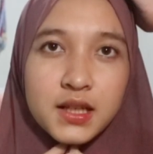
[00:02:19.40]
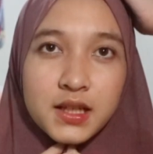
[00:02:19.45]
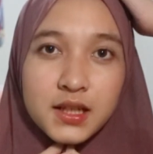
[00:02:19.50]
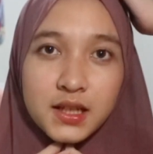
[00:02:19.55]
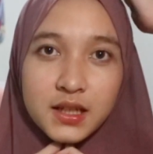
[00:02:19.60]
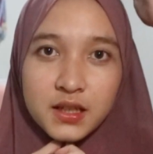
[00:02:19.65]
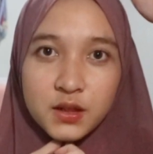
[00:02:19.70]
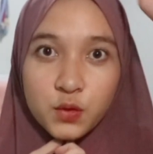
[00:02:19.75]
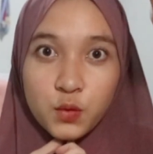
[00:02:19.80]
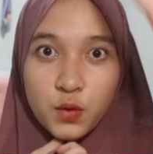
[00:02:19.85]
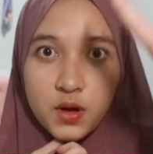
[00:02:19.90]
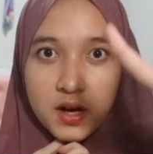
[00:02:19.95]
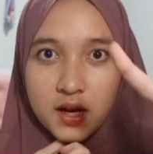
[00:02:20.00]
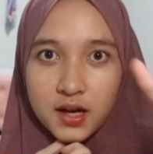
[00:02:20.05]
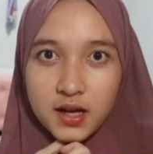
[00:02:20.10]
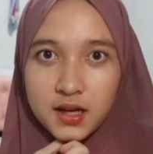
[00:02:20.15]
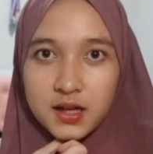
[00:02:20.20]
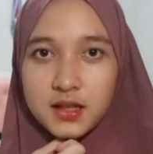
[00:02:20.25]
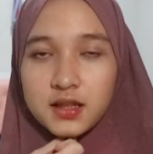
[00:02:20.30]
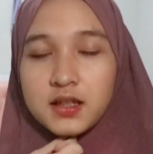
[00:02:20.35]
yang kedua
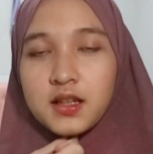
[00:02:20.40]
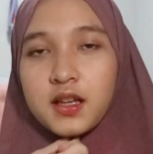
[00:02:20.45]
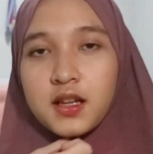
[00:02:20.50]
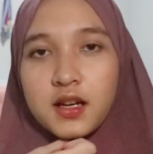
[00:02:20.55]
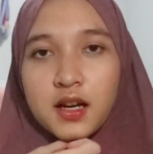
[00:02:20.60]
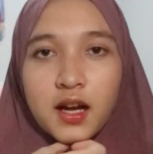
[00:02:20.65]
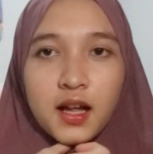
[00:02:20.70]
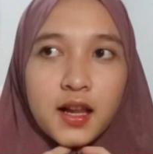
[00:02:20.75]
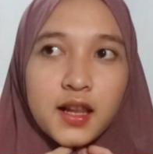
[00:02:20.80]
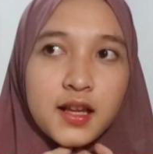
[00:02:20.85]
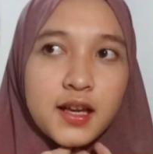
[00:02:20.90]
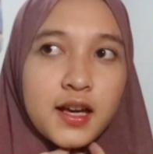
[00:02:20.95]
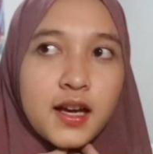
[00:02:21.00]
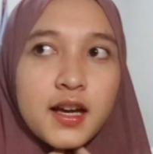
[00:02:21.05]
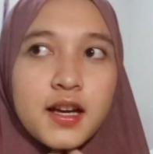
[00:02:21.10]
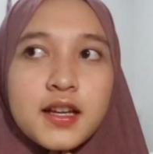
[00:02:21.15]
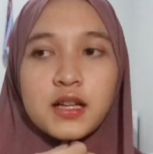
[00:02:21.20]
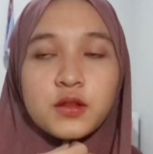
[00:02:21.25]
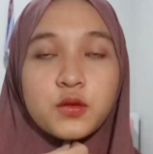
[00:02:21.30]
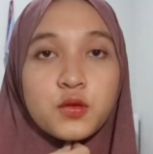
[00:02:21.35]

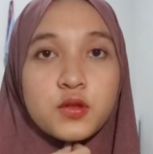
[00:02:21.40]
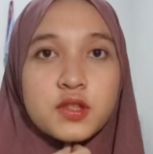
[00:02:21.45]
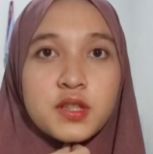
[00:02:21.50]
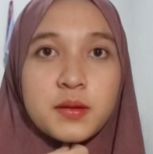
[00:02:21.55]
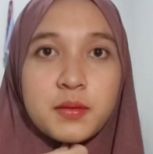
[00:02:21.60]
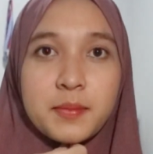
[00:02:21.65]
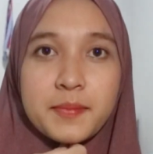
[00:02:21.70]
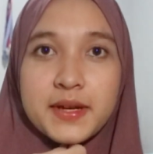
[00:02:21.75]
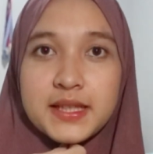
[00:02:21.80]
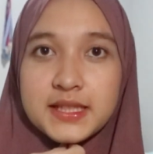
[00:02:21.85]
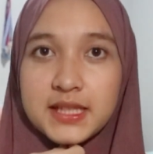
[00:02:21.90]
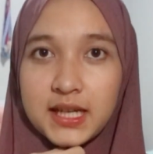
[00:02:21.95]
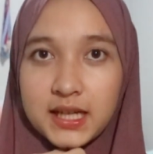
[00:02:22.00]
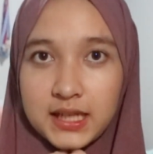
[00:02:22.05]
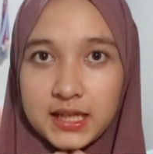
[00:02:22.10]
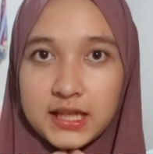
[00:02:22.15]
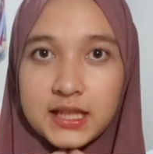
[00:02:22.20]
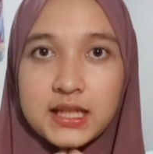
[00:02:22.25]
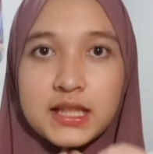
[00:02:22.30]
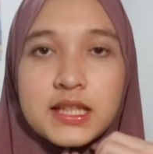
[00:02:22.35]
kalian atur sama panjang
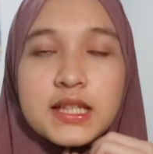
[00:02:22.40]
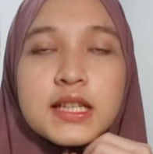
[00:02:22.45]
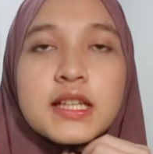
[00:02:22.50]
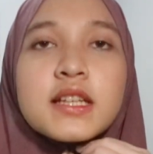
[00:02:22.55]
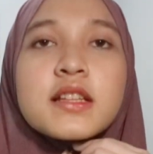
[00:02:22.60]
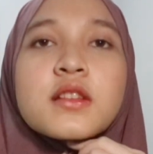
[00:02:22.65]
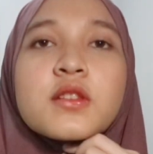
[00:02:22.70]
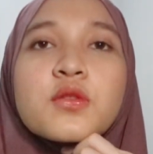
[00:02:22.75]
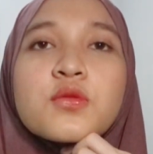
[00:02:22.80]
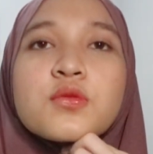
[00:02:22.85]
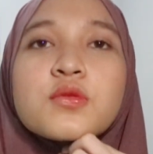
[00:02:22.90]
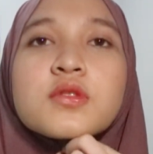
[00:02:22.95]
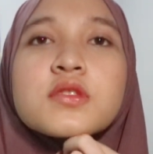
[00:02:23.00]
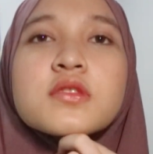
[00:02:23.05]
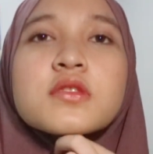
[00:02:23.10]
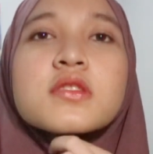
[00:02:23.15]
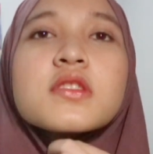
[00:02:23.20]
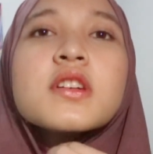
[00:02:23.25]
lagi terus